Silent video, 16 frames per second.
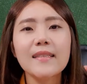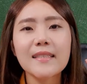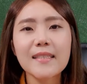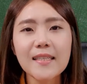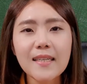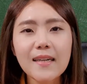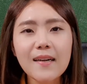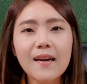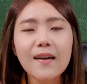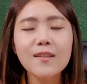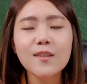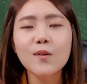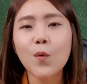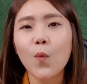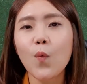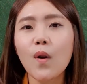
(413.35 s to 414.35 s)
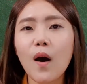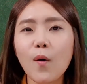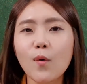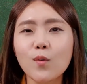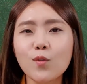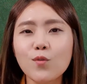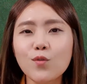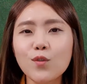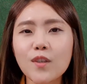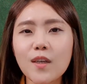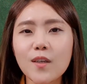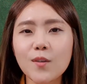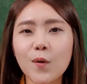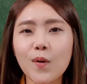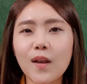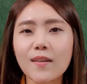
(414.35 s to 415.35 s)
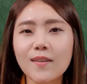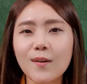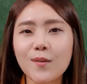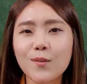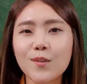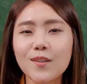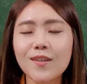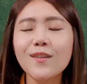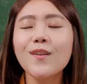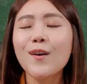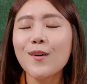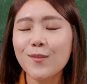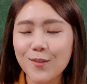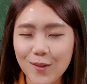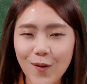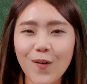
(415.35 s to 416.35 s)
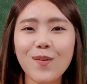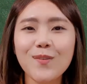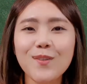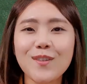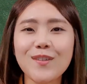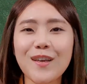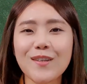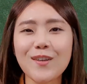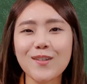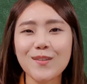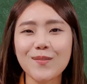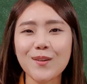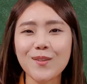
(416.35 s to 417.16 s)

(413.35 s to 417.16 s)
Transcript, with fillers: 7까지 올라오는 투자 전략 세우시는 우리 여러분들 되셨으면